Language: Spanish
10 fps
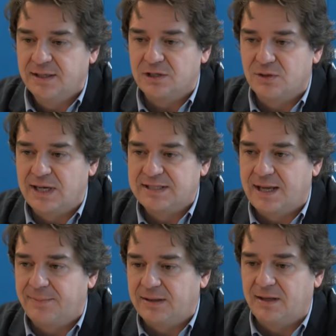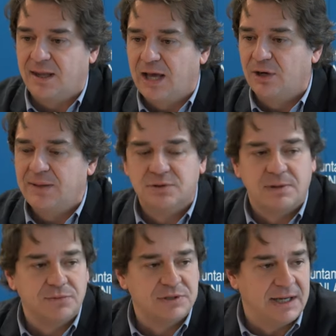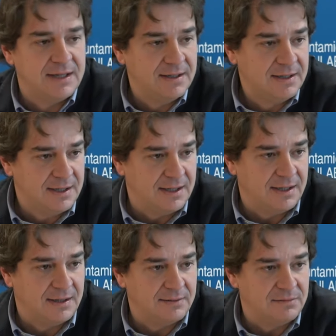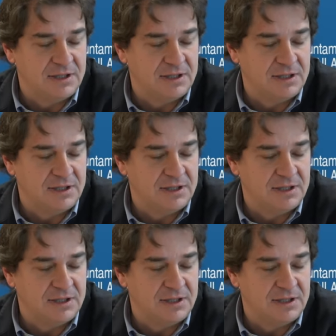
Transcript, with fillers: que son las que a partir de ahora pues vamos a eh,